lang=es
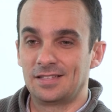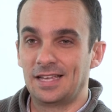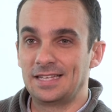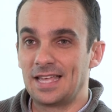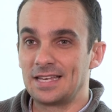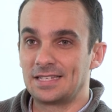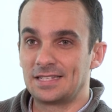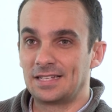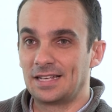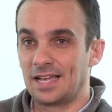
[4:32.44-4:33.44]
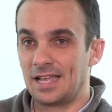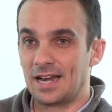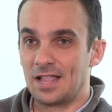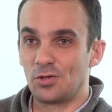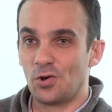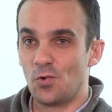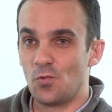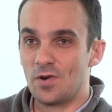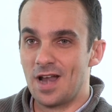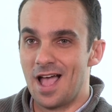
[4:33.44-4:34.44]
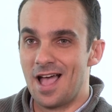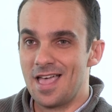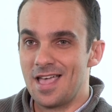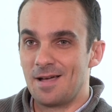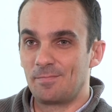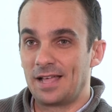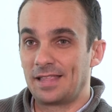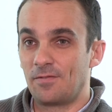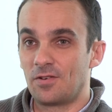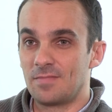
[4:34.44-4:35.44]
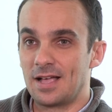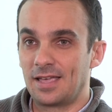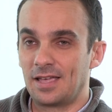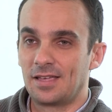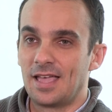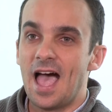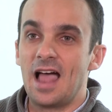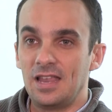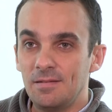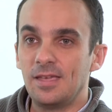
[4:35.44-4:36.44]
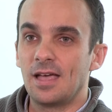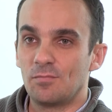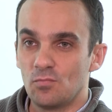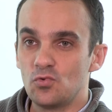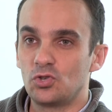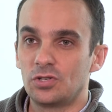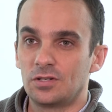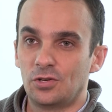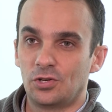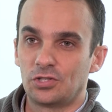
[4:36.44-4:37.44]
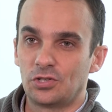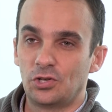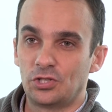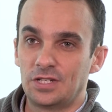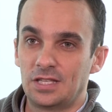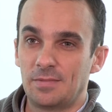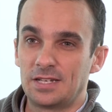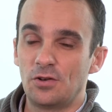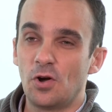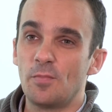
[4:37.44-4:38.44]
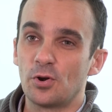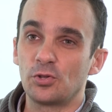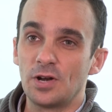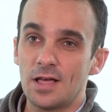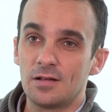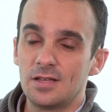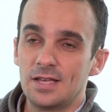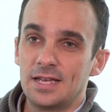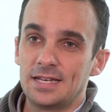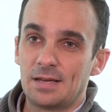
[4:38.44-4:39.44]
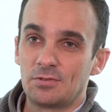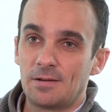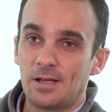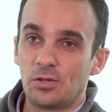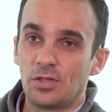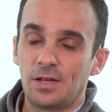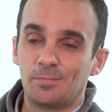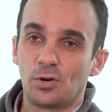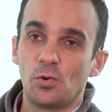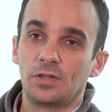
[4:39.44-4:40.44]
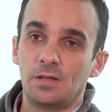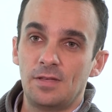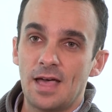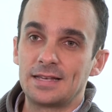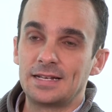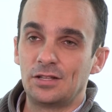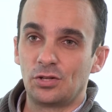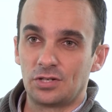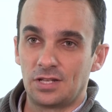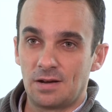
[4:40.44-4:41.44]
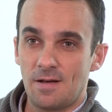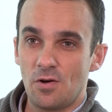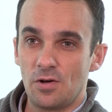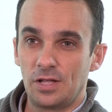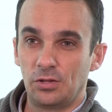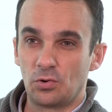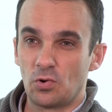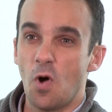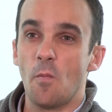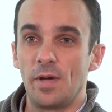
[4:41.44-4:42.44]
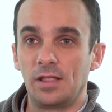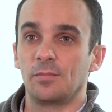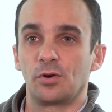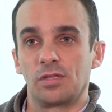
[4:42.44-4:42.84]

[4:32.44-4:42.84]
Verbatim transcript: estás generando una plataforma que alivia mucho los, sistemas. Y luego, por otro lado, estamos hablando de productividades en entornos de trabajo en torno a un 20%.